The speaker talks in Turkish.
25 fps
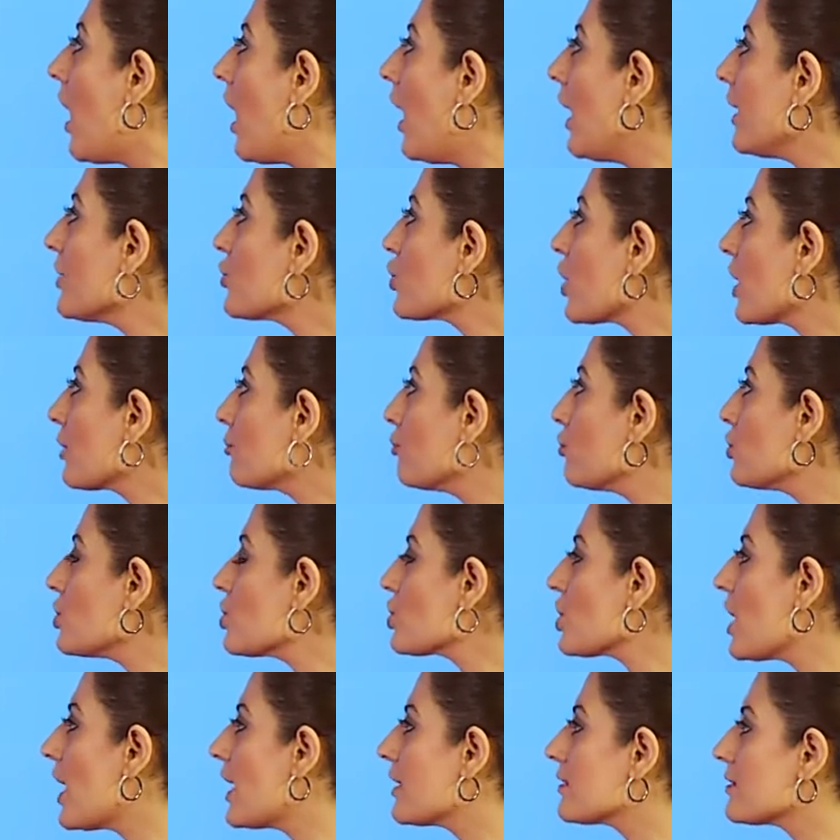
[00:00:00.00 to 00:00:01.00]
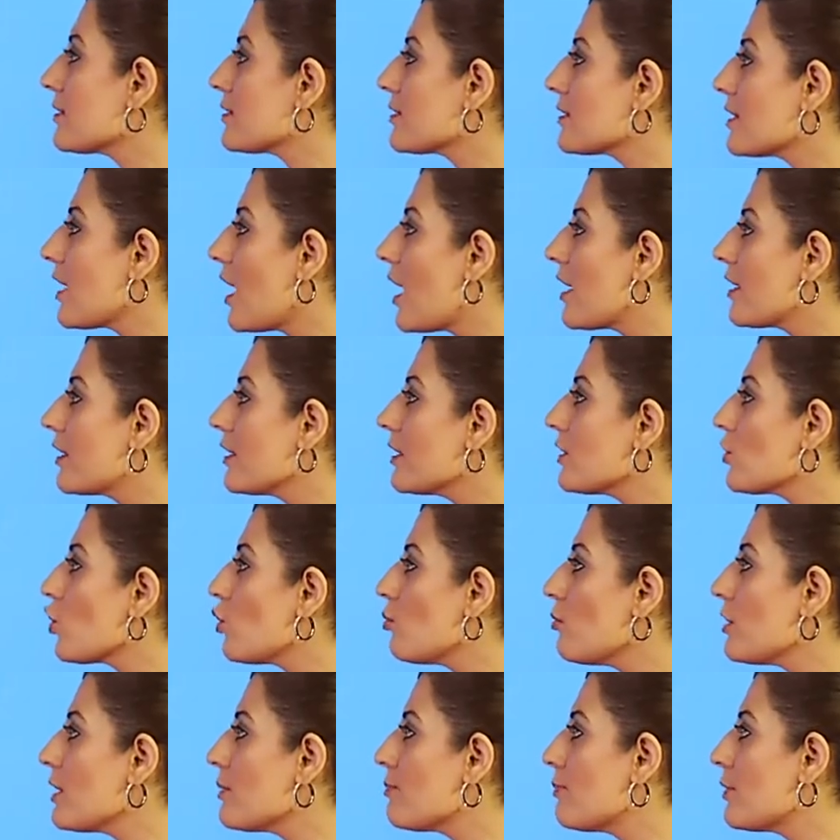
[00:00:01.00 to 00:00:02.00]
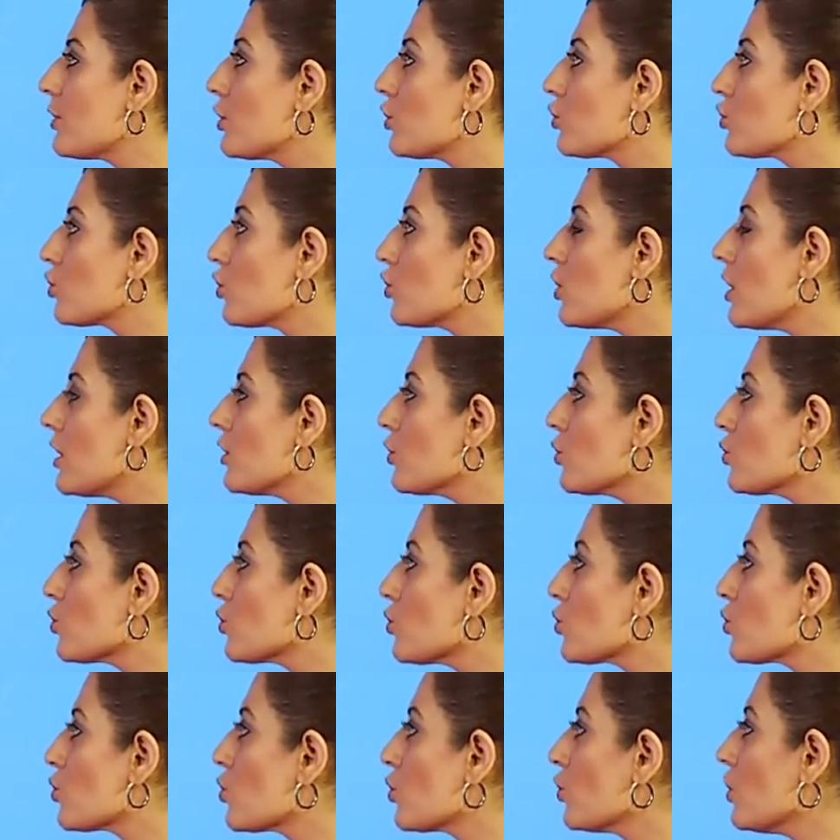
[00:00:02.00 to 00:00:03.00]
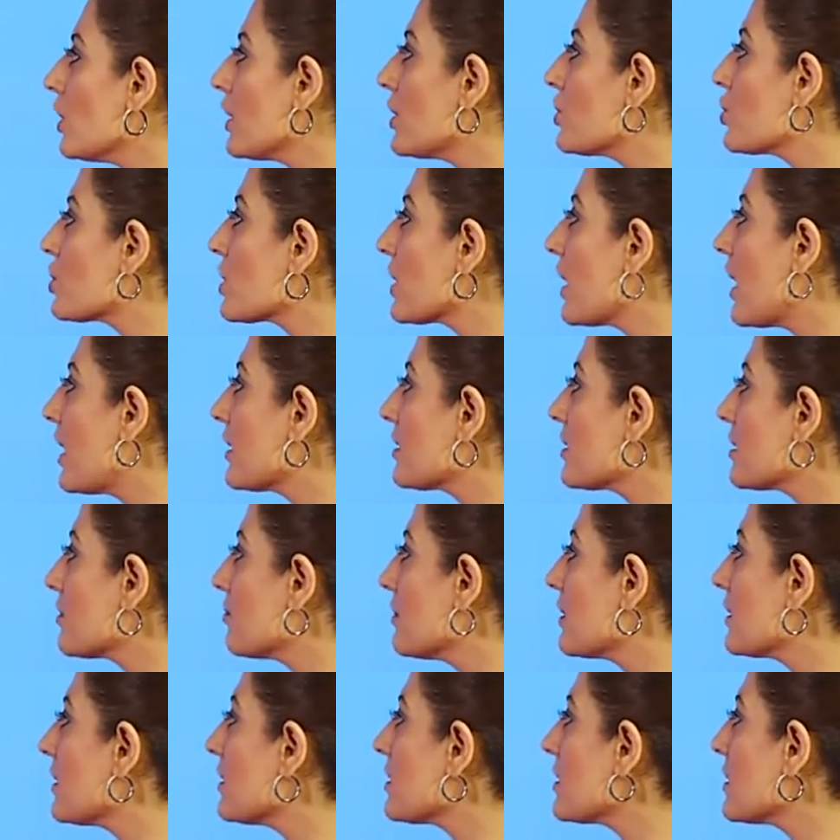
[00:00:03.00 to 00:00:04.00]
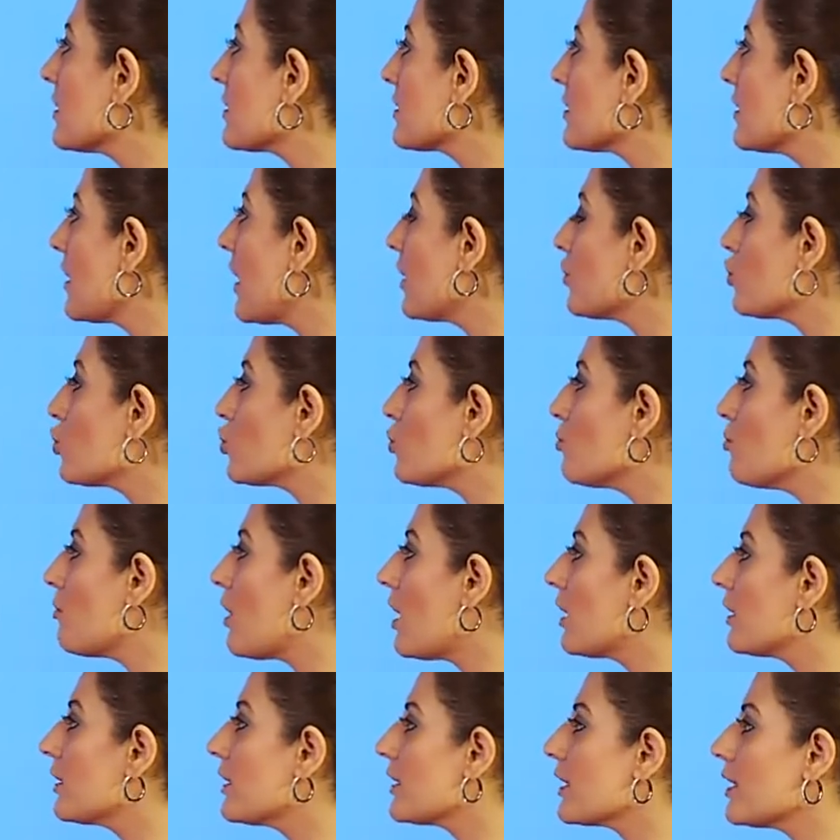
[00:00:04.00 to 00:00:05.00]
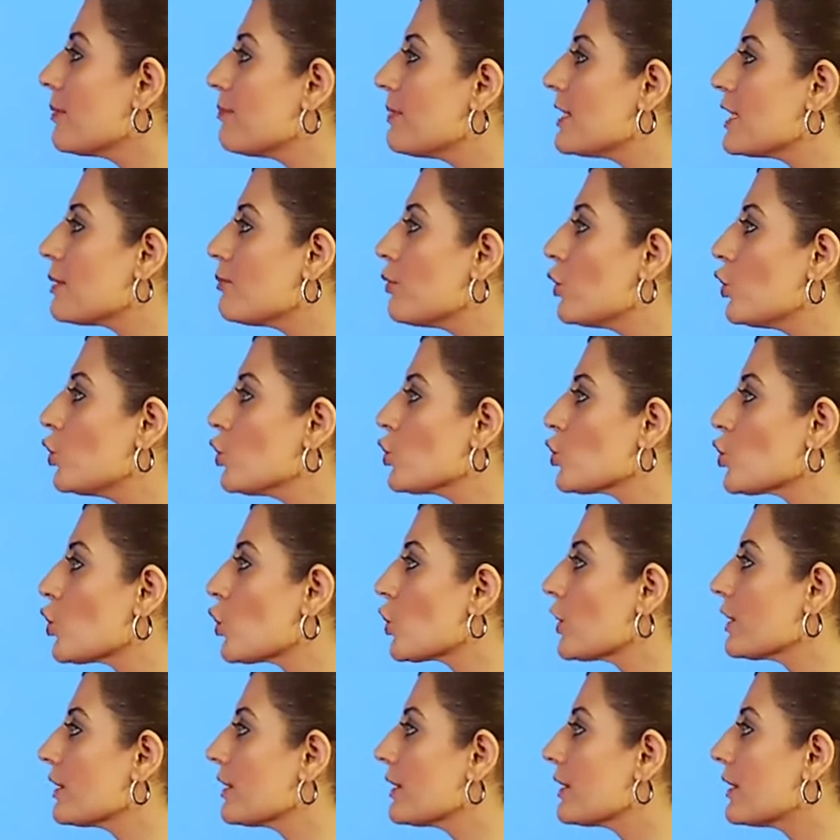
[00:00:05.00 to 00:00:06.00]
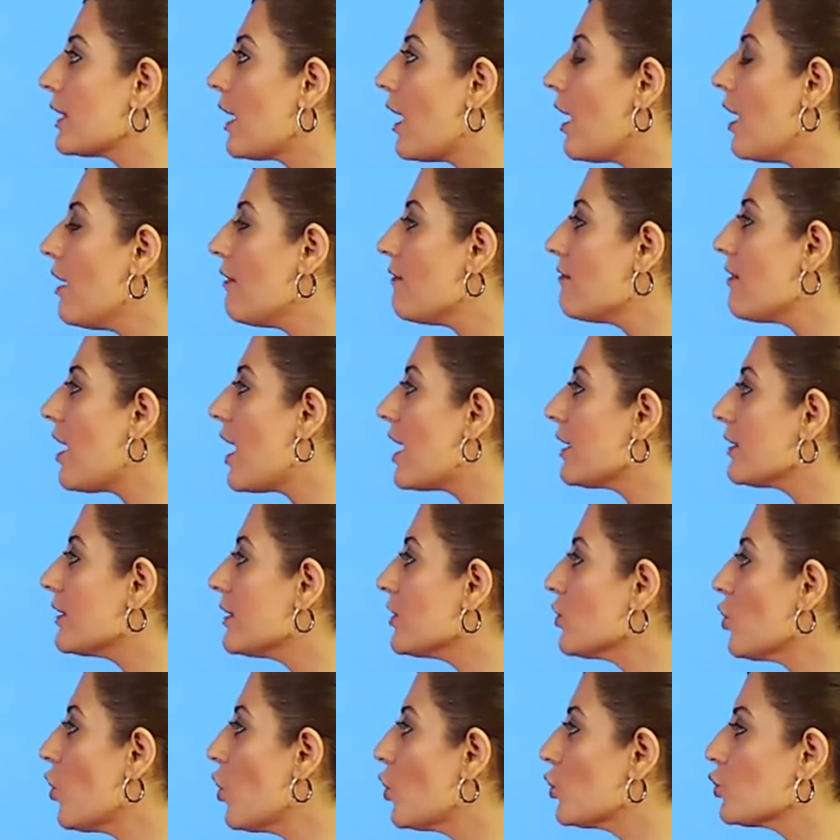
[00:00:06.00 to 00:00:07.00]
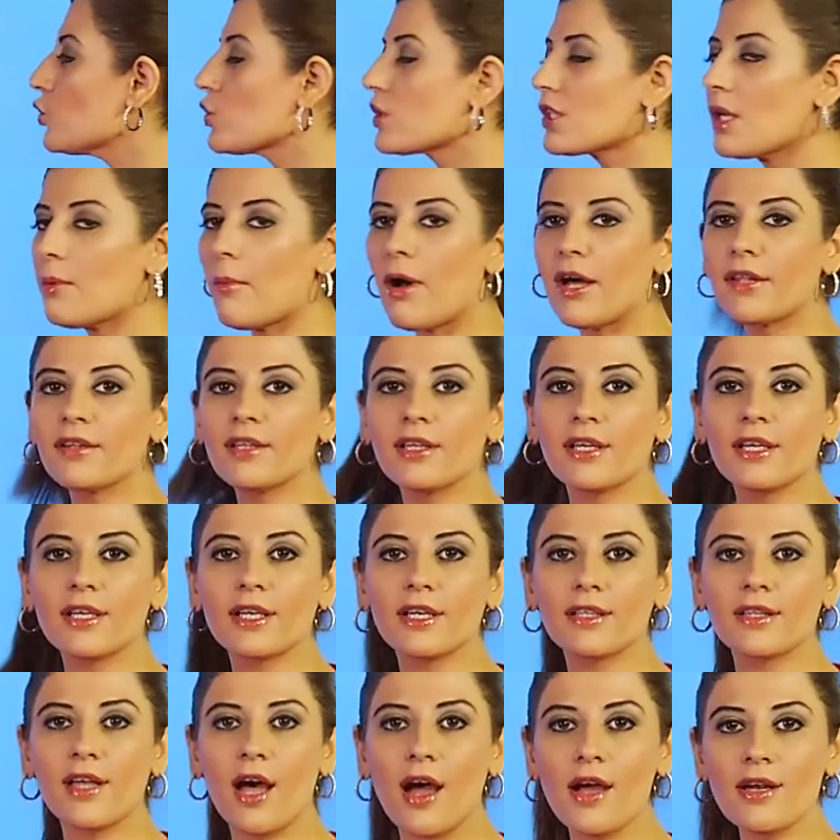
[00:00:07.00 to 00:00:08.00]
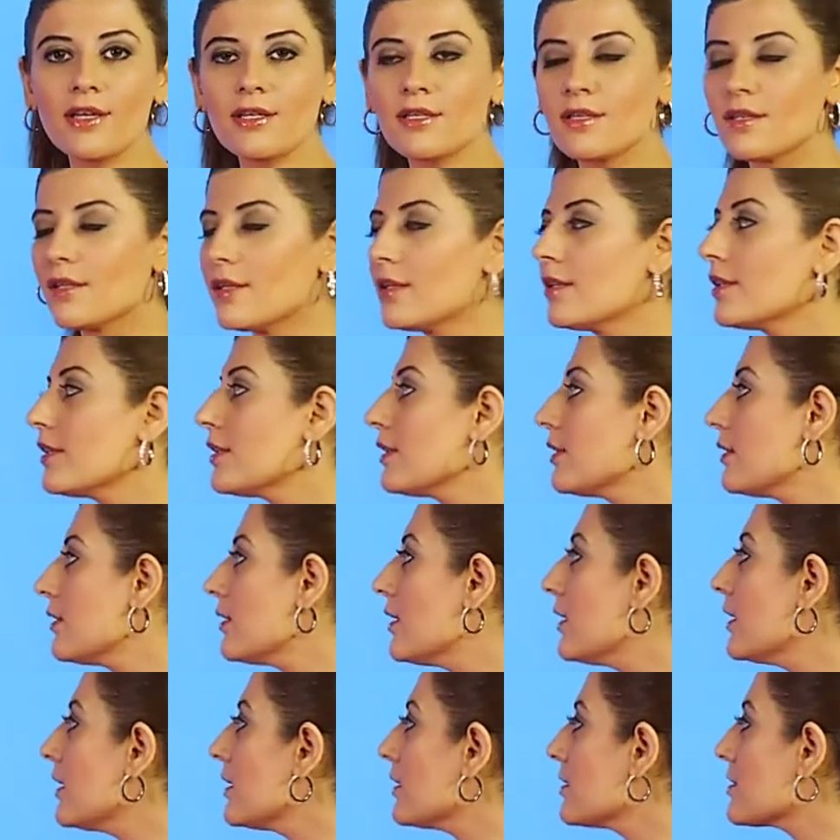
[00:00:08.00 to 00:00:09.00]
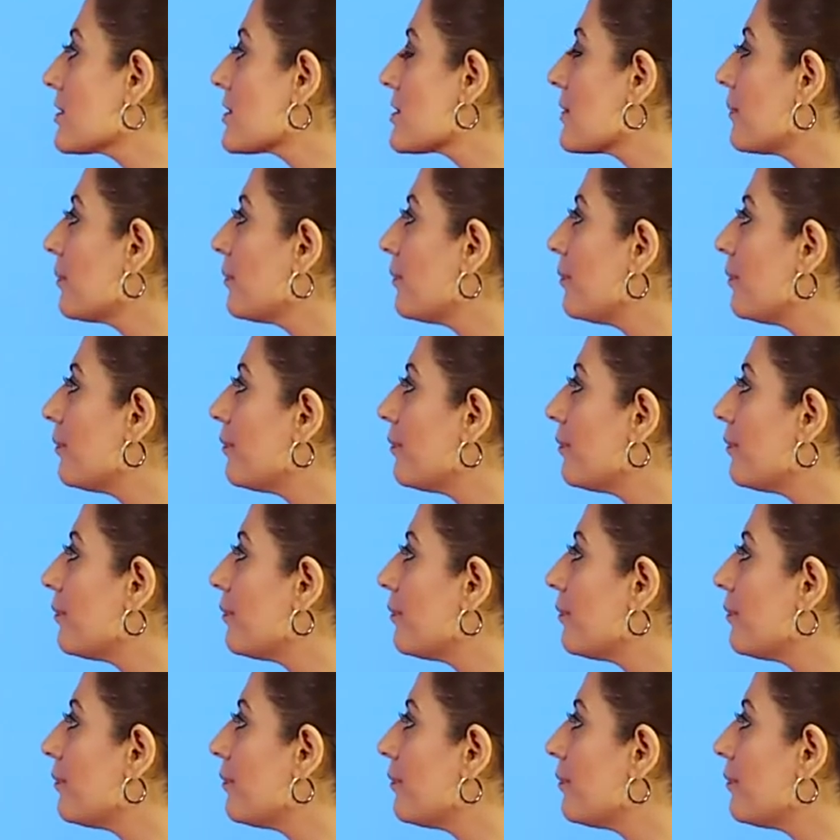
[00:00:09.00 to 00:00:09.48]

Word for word: Ancak bu işaretin tarihi Roma İmparatoru Augustus'un açık artırmada satılan tüm mallara 1 bölü 100 oranında verdiği koyduğu zamanlara kadar dayanır.